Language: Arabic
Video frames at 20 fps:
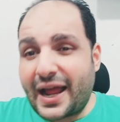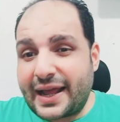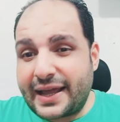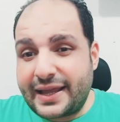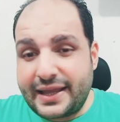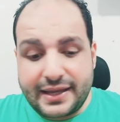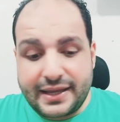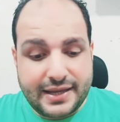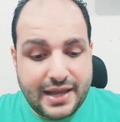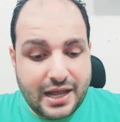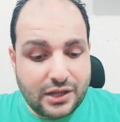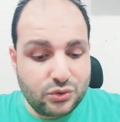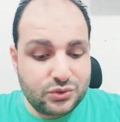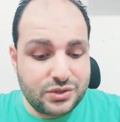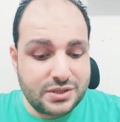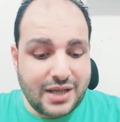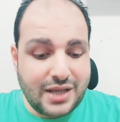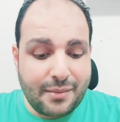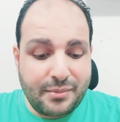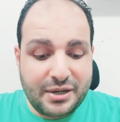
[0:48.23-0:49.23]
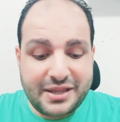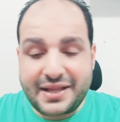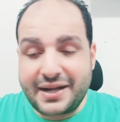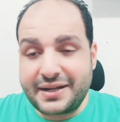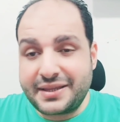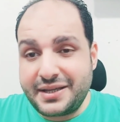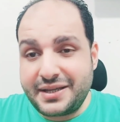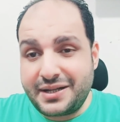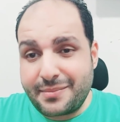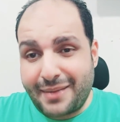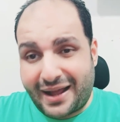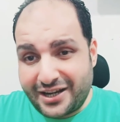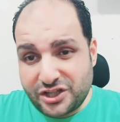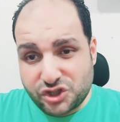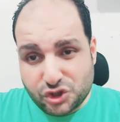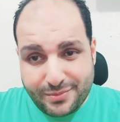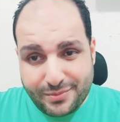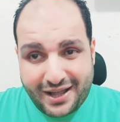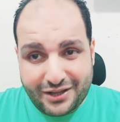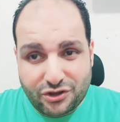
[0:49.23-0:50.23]
إيه يعني أستاذ عمرو الدرديري
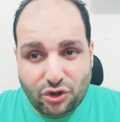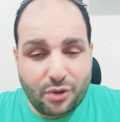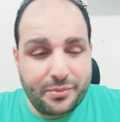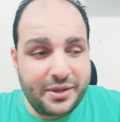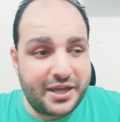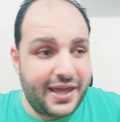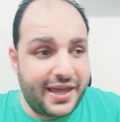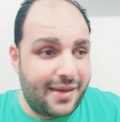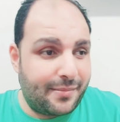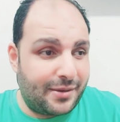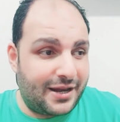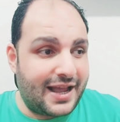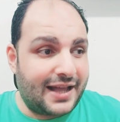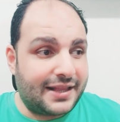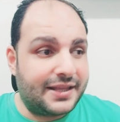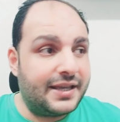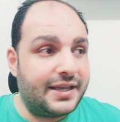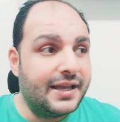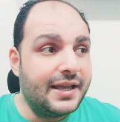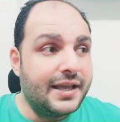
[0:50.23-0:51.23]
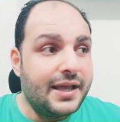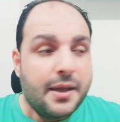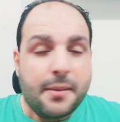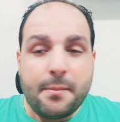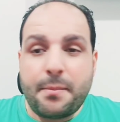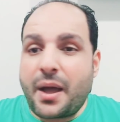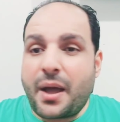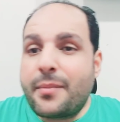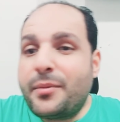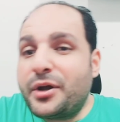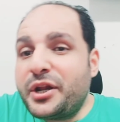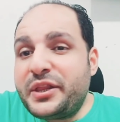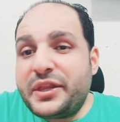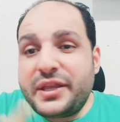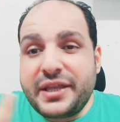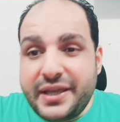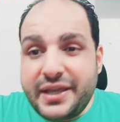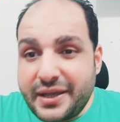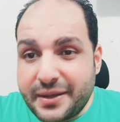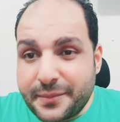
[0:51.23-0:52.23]
معلش مع احترامي الكامل يعني بأمارة
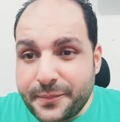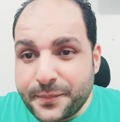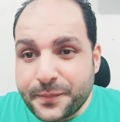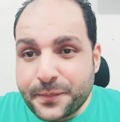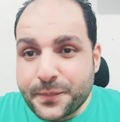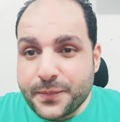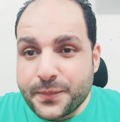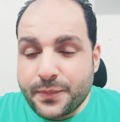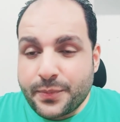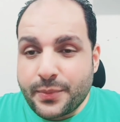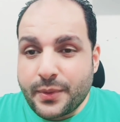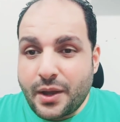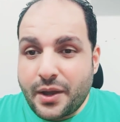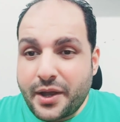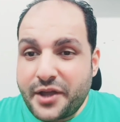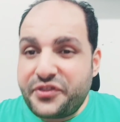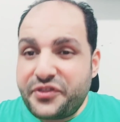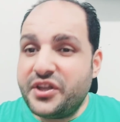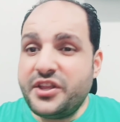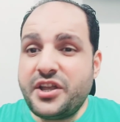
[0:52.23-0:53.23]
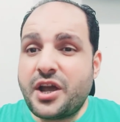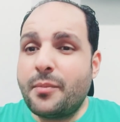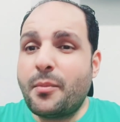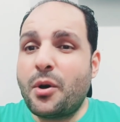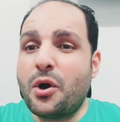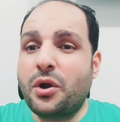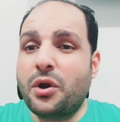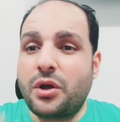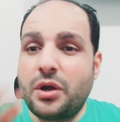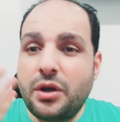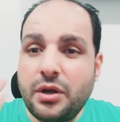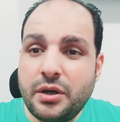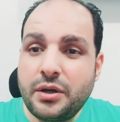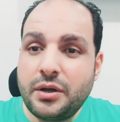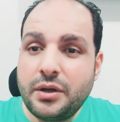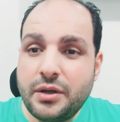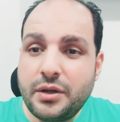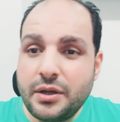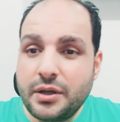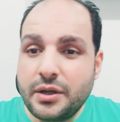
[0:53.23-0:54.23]
إيه اديني أمارة
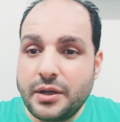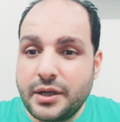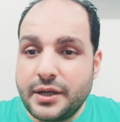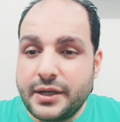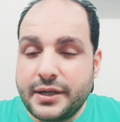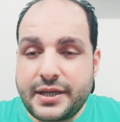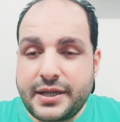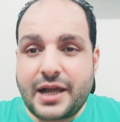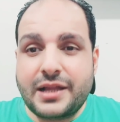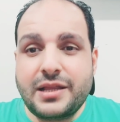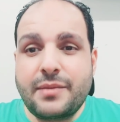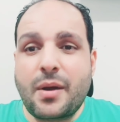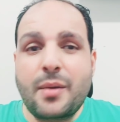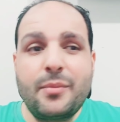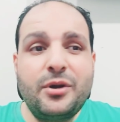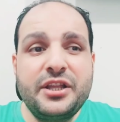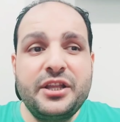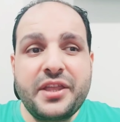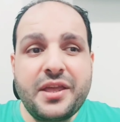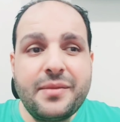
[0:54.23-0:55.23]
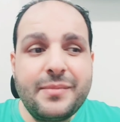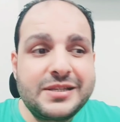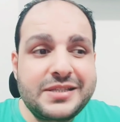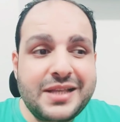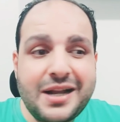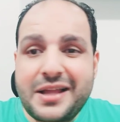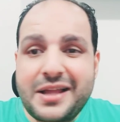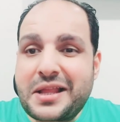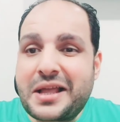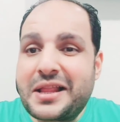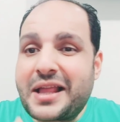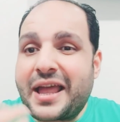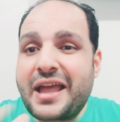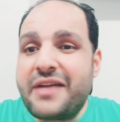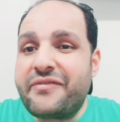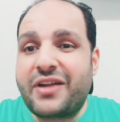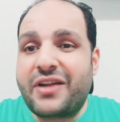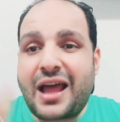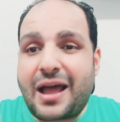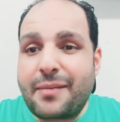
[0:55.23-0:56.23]
يعني بأمارة إيه مثلا أنا
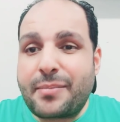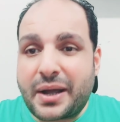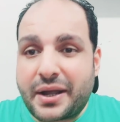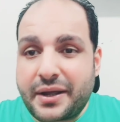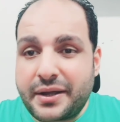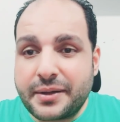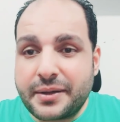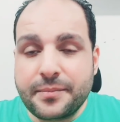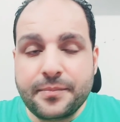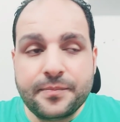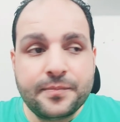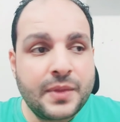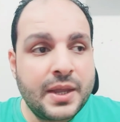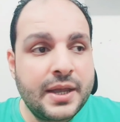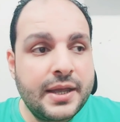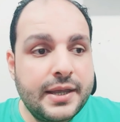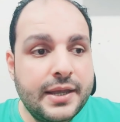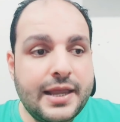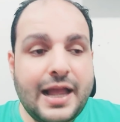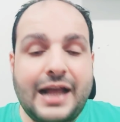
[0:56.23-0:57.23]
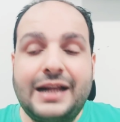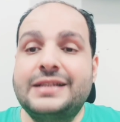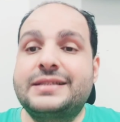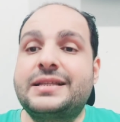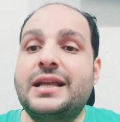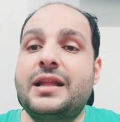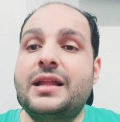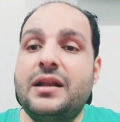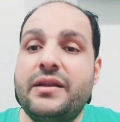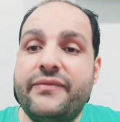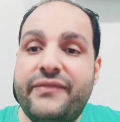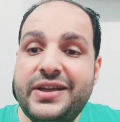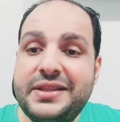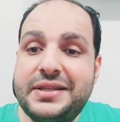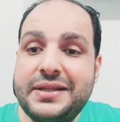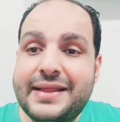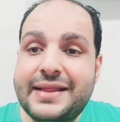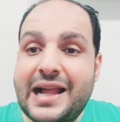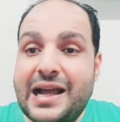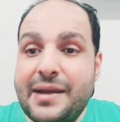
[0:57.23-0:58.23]
خايف ألعبك يعني أنا السنة اللي
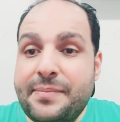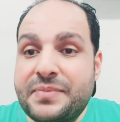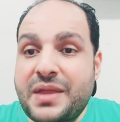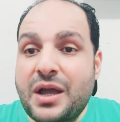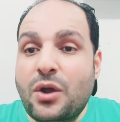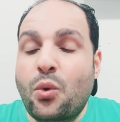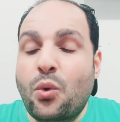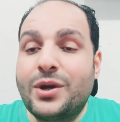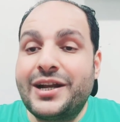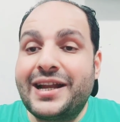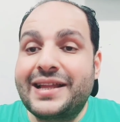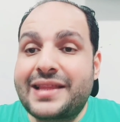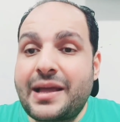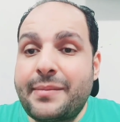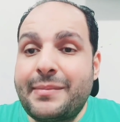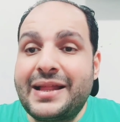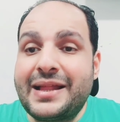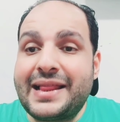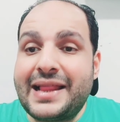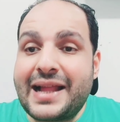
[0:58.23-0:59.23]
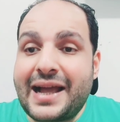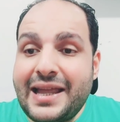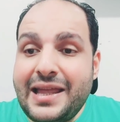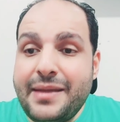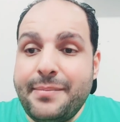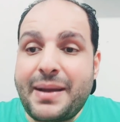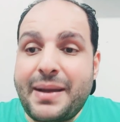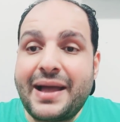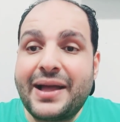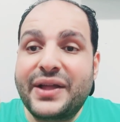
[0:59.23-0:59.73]
فاتت لعبتك وأنا 8 لعيبة